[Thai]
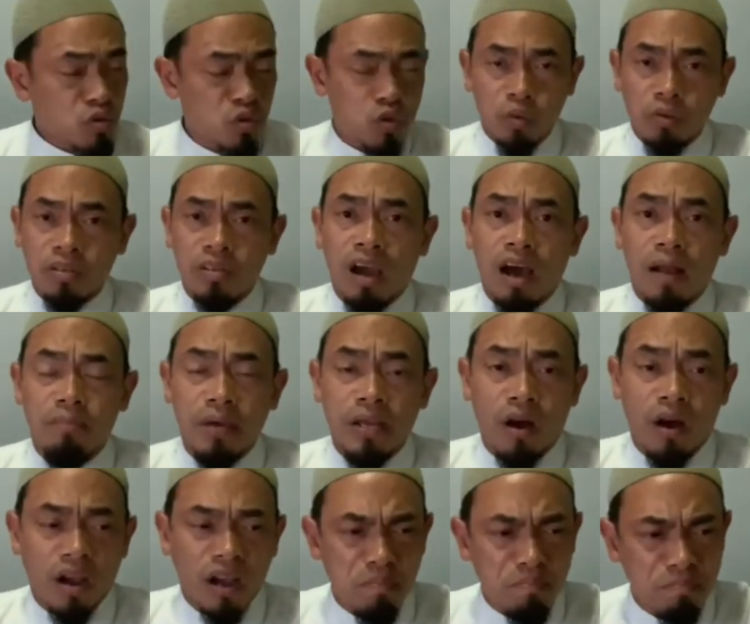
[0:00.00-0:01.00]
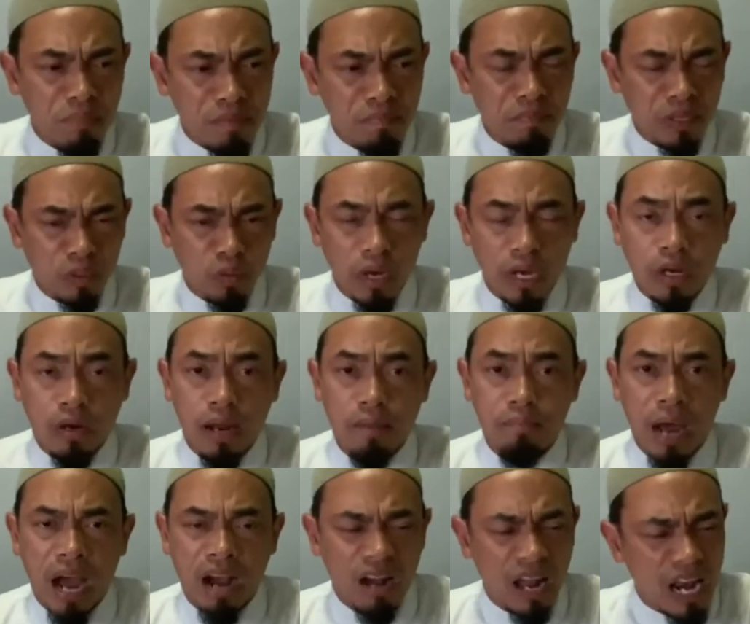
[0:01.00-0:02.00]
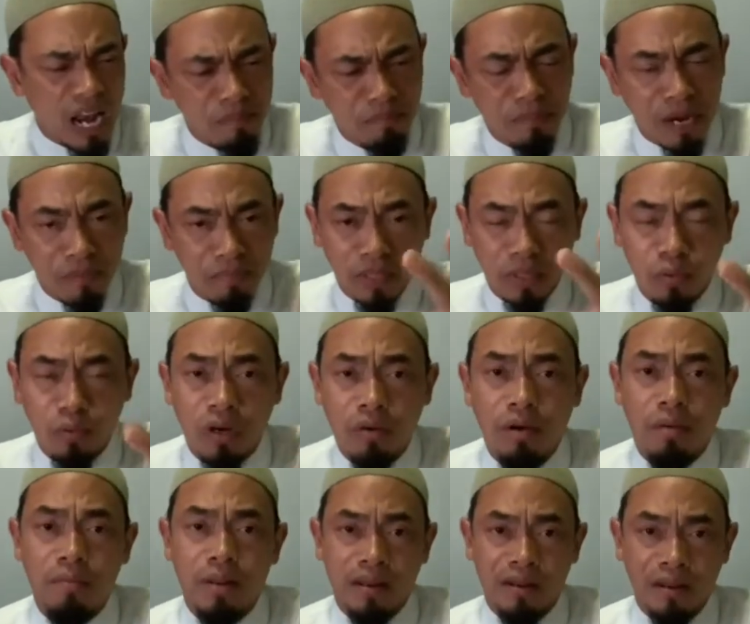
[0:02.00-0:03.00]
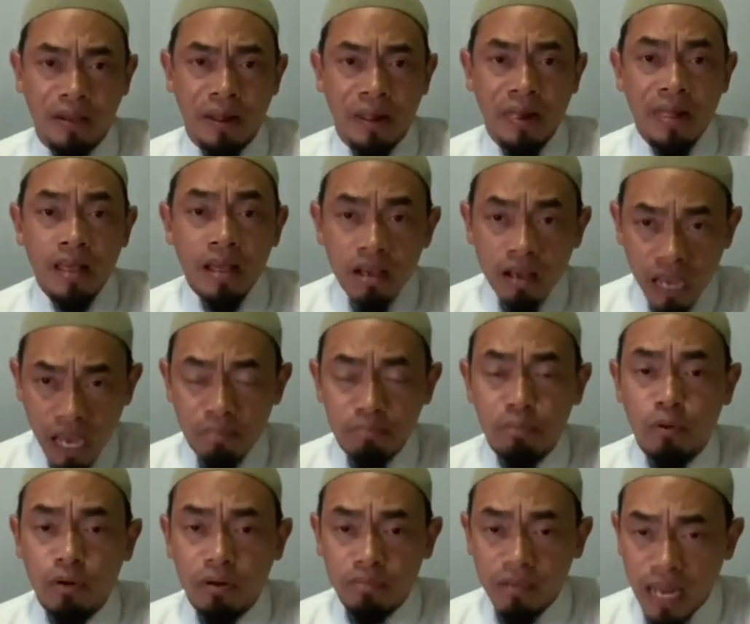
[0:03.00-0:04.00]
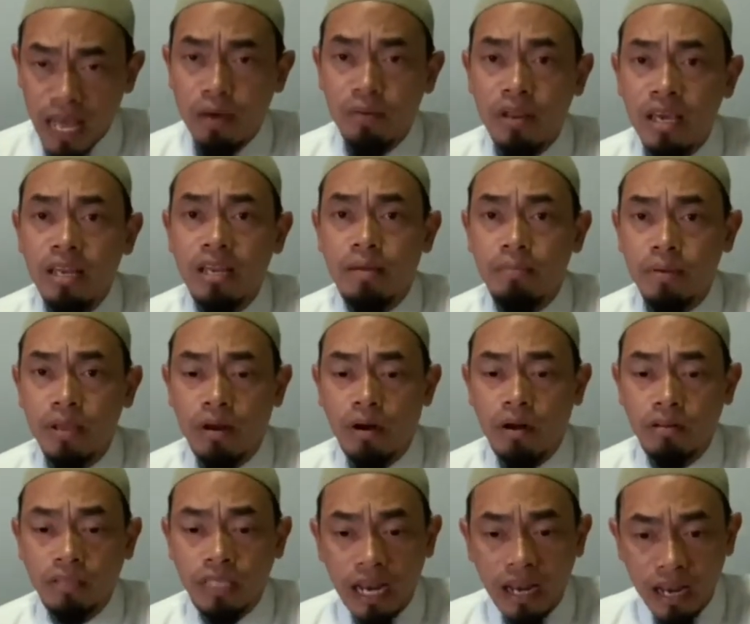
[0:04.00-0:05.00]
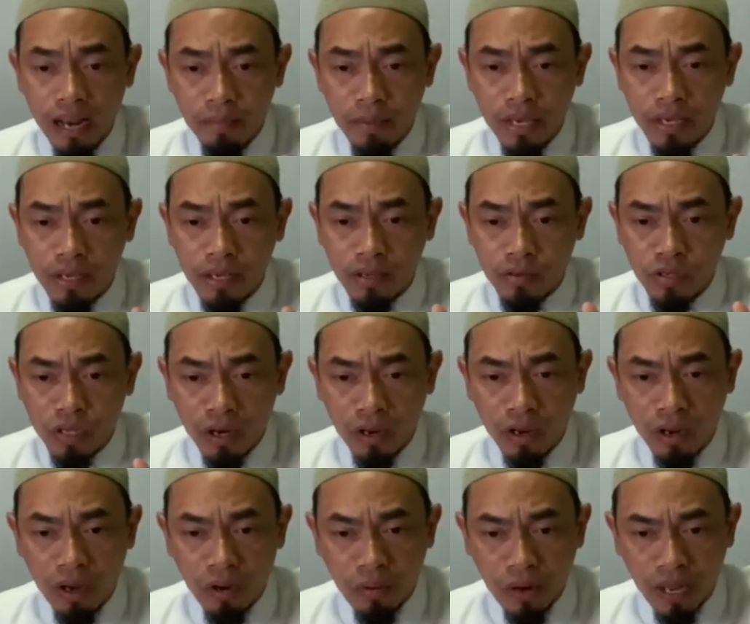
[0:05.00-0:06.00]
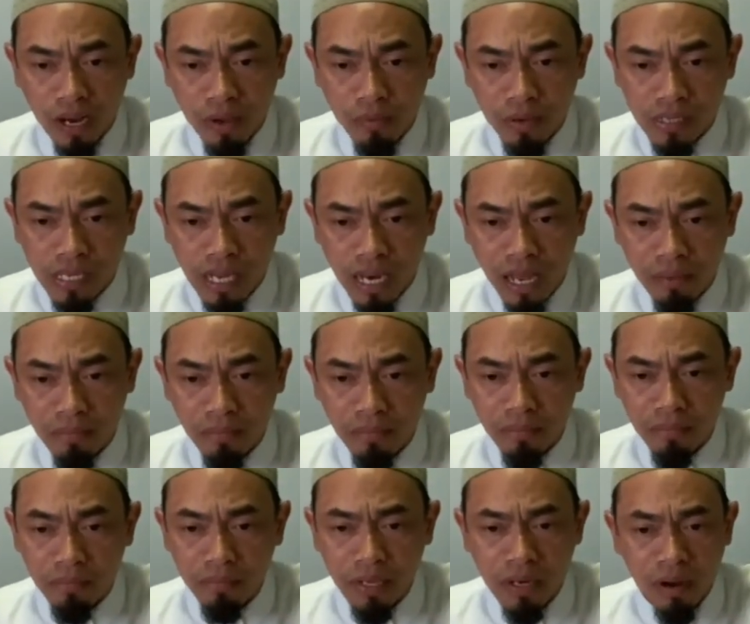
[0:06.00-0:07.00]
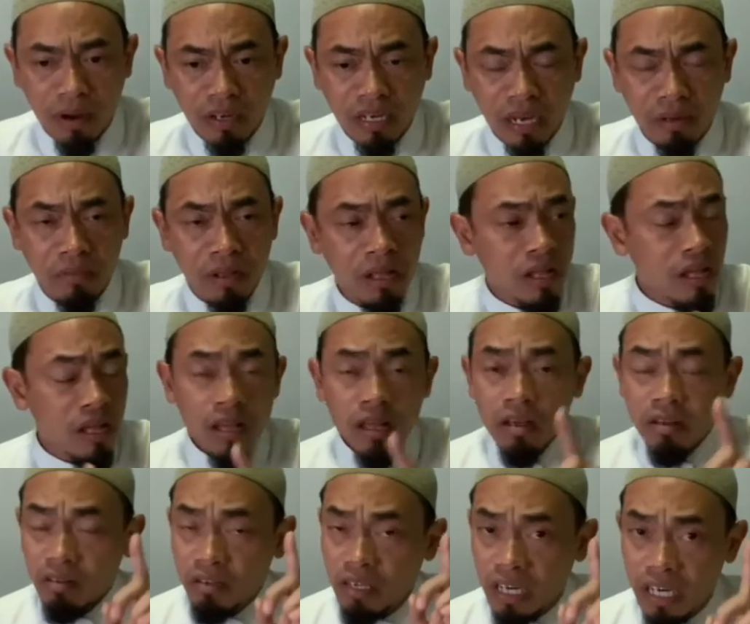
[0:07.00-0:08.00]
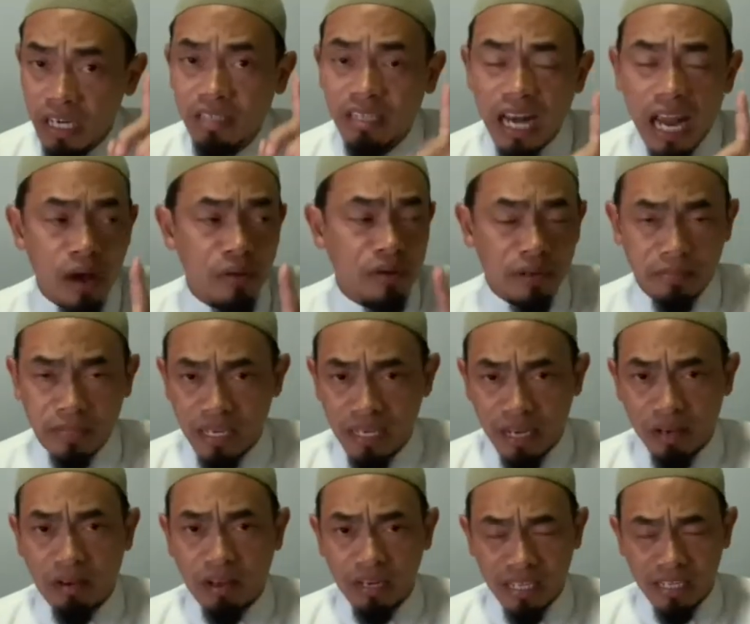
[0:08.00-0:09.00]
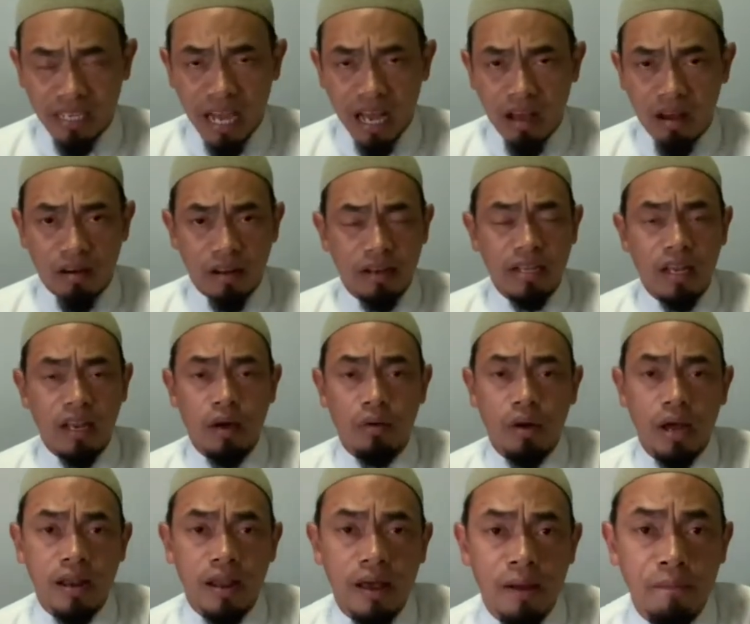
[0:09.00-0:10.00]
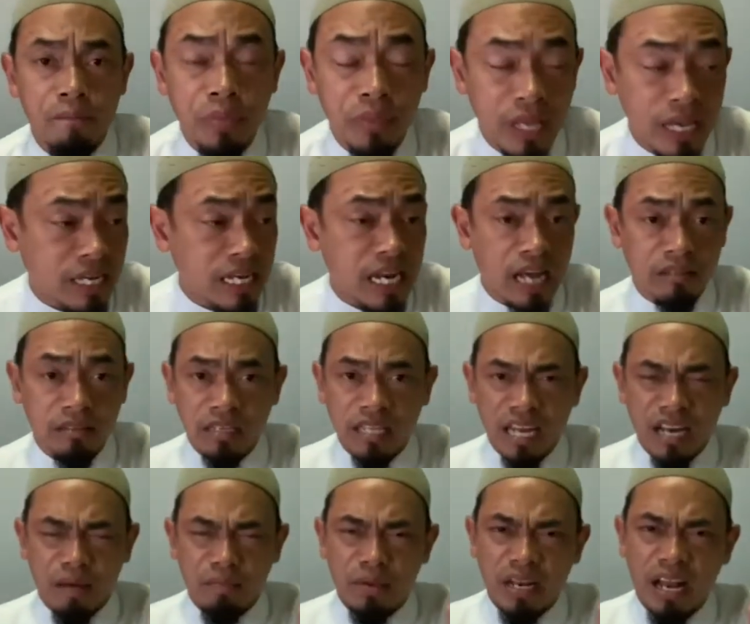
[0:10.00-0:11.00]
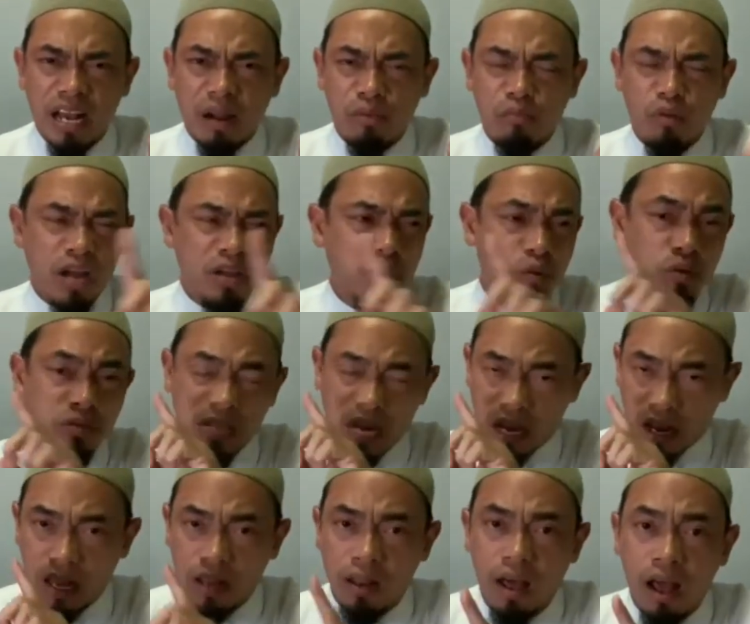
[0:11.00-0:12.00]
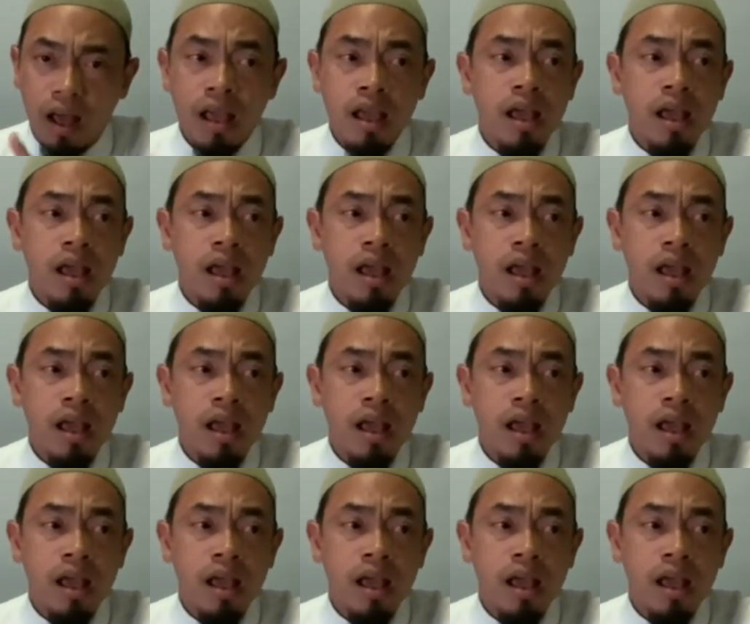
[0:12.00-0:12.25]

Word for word: สุดยอดพี่น้องครับปิดประตูแห่งการพักและเปิดประตูแห่งความเหน็ดเหนื่อยคำพูดแนวนี้เนี่ยพี่น้องท่านนบีสุลต่านละฮ์อะลัยฮิวะสัลลัมพี่น้องครับ เคยกล่าวกับท่านหญิงคอดิจาระเดีัลออันนาในขณะที่ท่านนบีได้รับวายูจากอัลลอฮ์